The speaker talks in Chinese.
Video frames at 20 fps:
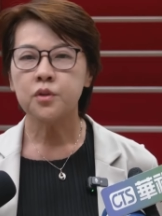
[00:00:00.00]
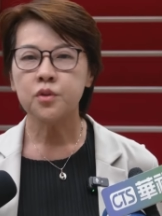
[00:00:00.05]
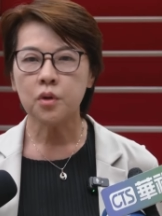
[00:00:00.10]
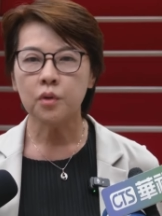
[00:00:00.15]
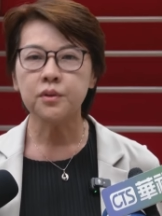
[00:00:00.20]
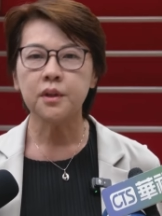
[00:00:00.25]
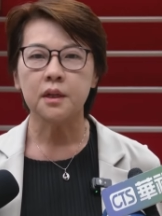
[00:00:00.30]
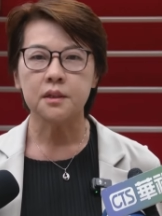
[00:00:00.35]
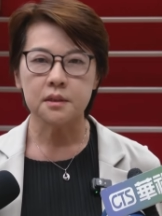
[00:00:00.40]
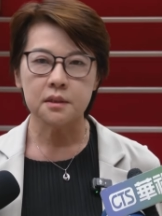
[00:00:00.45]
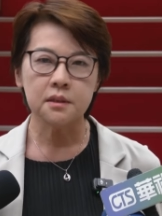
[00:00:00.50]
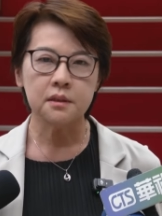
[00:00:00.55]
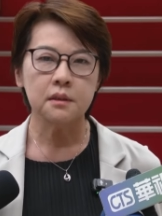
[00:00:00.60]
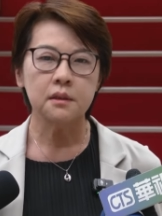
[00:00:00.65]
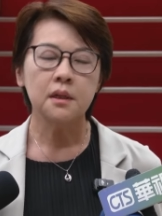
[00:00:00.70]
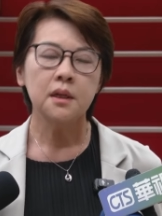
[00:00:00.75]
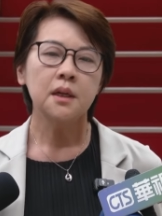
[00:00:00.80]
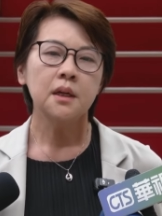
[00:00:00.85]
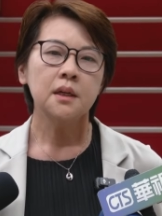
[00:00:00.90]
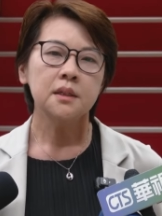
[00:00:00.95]
重点是
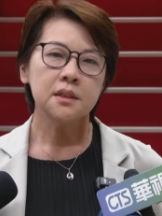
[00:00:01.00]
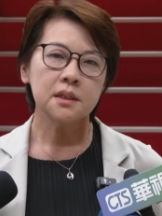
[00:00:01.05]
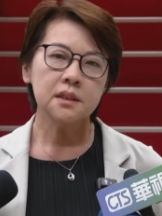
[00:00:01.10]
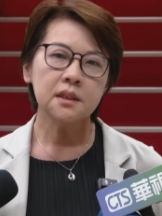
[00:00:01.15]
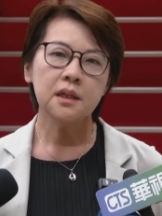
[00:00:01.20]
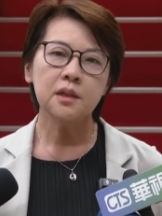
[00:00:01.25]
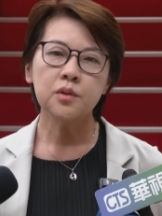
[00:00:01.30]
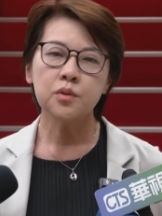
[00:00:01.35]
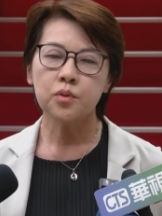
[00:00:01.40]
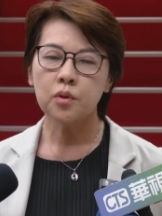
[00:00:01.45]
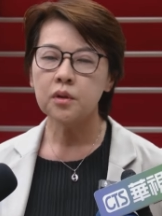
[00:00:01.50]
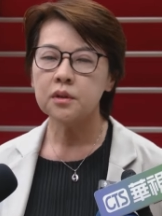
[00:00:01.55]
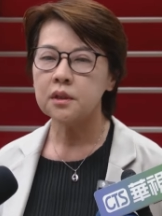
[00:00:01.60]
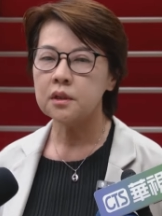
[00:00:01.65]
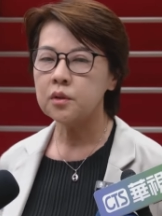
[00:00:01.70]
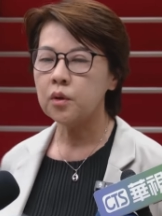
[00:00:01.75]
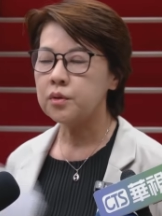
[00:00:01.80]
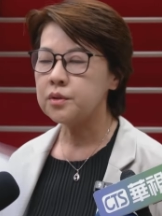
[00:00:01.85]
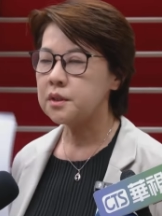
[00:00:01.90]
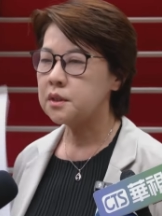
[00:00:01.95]
今天所有
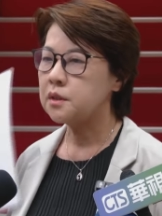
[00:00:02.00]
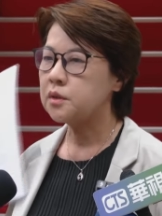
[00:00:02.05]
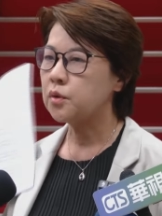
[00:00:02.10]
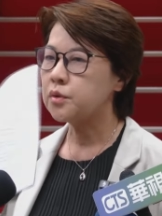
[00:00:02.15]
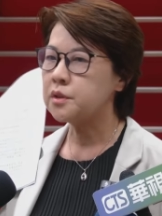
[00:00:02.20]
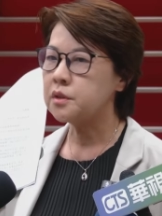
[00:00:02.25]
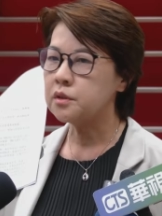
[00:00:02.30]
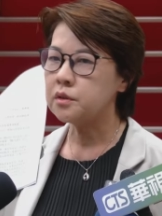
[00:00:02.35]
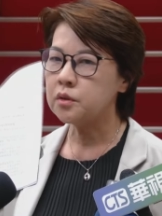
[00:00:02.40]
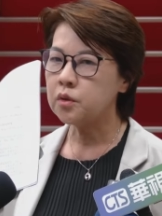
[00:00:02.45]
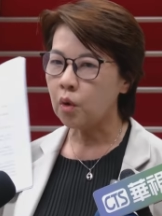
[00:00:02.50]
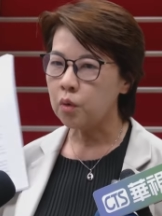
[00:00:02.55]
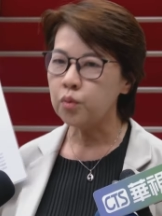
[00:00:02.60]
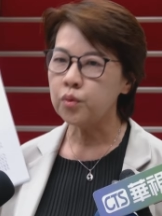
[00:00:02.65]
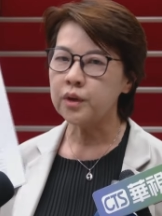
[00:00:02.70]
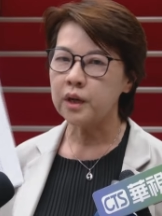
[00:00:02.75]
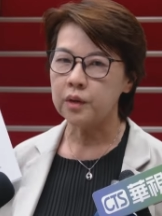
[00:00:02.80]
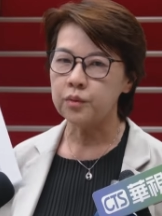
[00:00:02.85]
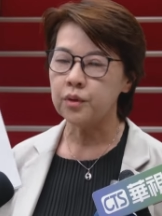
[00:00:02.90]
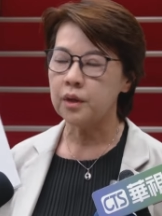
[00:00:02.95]
的东西都是公
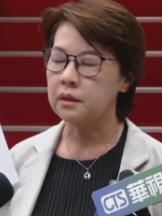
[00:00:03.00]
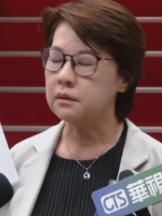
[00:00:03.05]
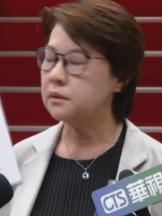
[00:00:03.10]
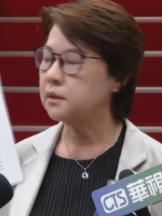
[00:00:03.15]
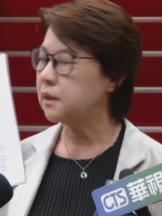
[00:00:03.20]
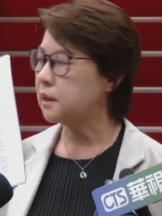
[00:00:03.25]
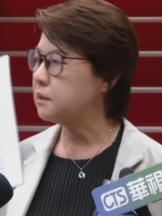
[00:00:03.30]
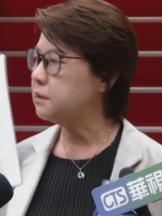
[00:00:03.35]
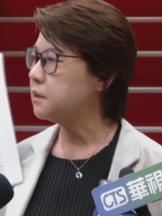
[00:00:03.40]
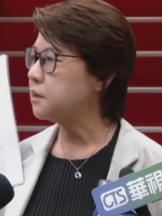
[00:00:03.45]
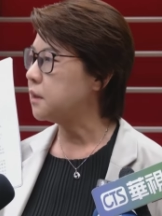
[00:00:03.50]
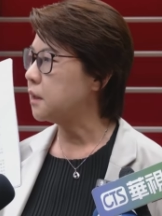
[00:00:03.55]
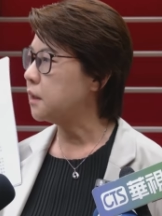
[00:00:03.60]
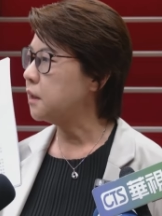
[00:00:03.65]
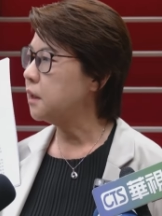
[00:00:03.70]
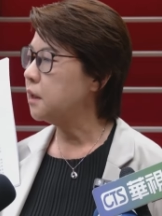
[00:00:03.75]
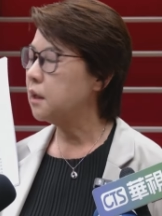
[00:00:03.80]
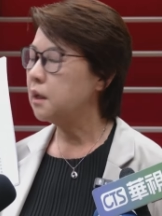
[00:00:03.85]
务人员跟着。